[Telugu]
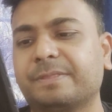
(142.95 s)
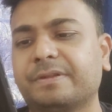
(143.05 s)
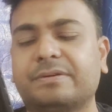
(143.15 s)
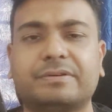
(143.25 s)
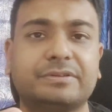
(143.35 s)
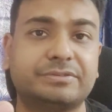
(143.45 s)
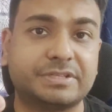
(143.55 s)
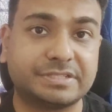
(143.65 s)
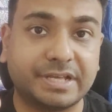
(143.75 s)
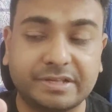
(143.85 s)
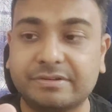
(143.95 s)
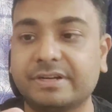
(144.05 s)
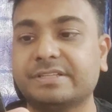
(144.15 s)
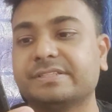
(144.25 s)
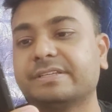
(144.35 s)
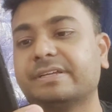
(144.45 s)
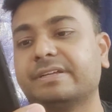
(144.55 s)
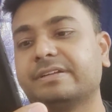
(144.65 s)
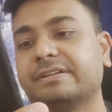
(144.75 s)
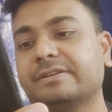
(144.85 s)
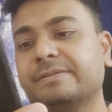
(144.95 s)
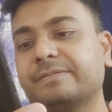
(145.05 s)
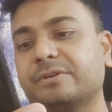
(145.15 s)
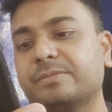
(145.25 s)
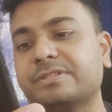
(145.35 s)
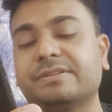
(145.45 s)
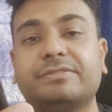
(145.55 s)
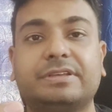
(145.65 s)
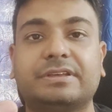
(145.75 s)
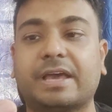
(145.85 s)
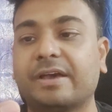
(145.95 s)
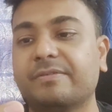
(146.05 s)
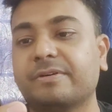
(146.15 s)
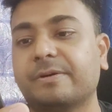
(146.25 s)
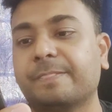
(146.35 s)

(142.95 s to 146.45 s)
యూనో రుతువాస్ గైక్వాడ్ ఇస్ దేర్ ఆబ్వియస్లీ వీ హ్యావ్